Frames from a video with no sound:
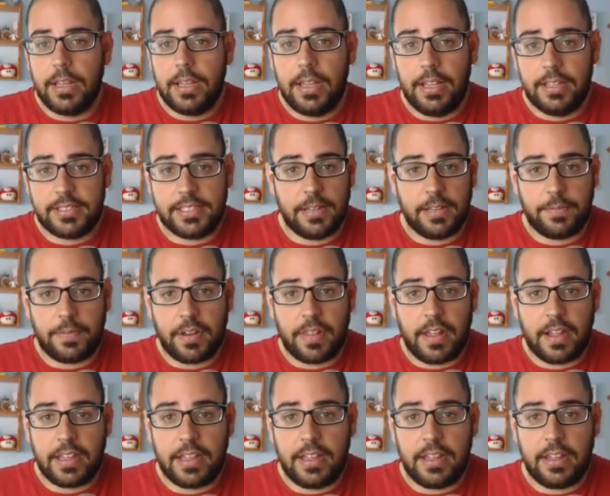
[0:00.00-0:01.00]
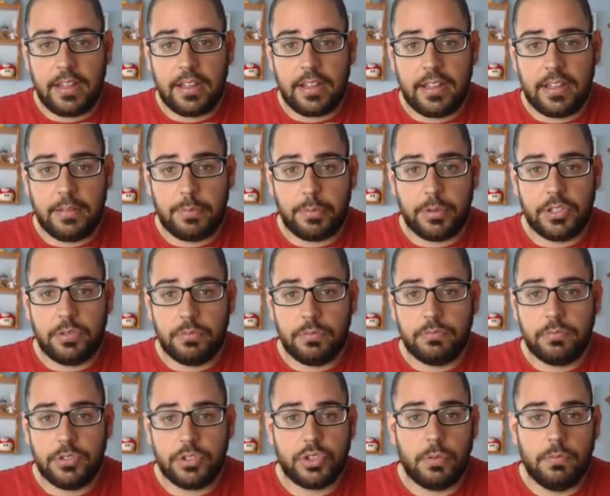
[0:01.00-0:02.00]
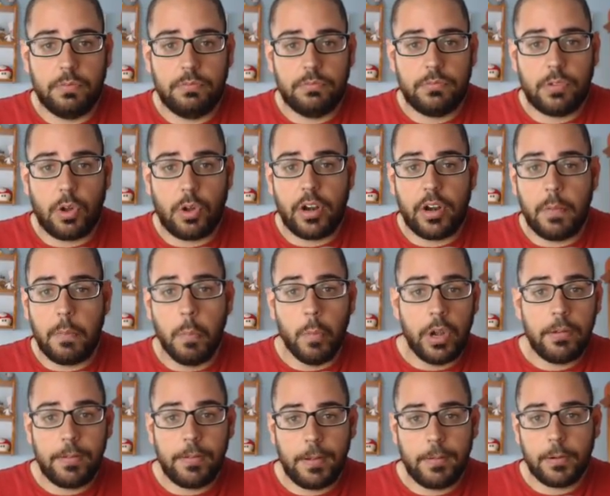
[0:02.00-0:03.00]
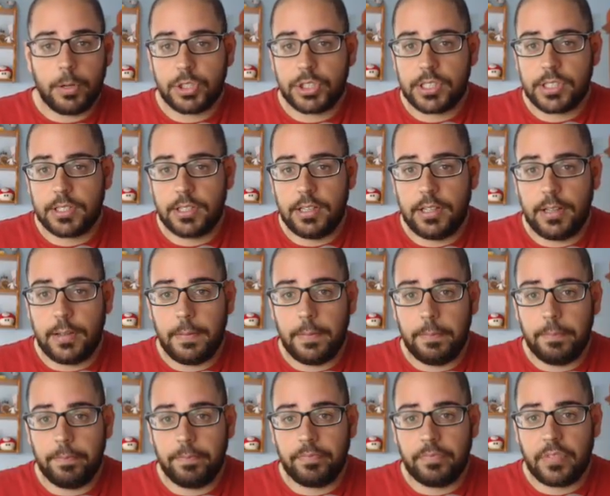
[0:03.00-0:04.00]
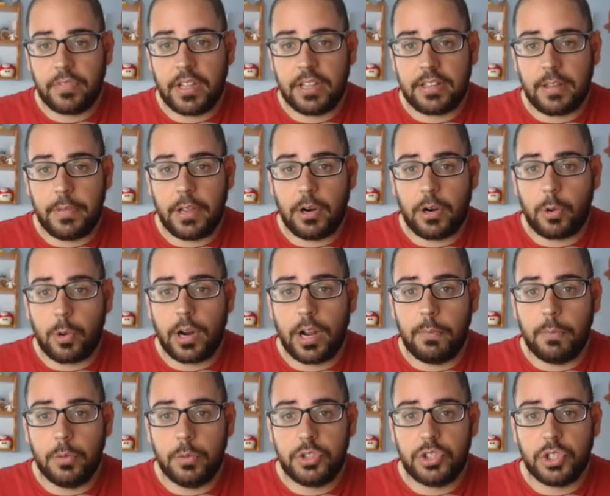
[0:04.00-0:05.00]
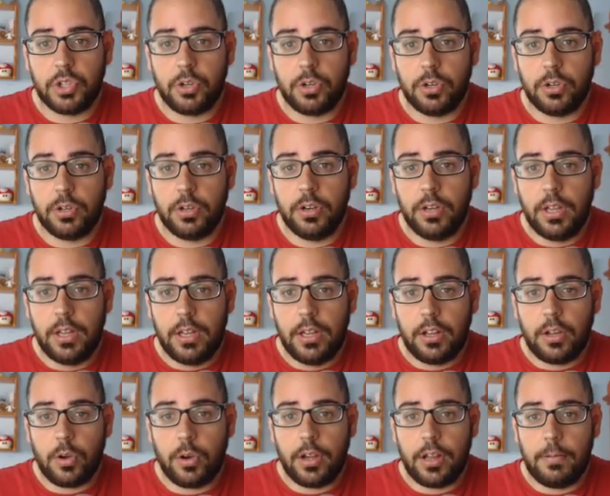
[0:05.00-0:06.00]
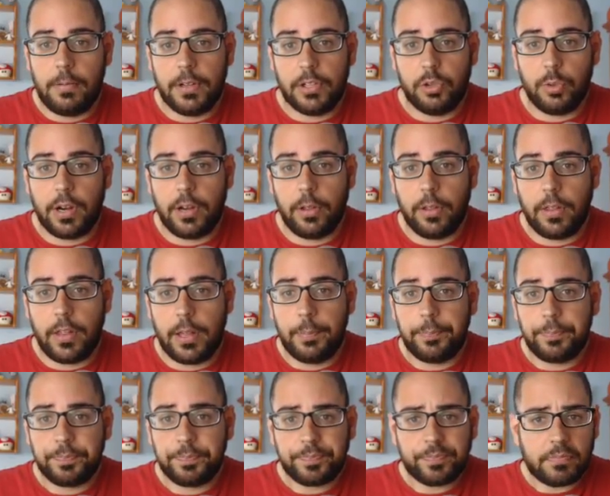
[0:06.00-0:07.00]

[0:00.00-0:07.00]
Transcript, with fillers: Y sí, es verdad que, pues, son colores muy vivos, eh, que también juegan mucho con, el vestuario de,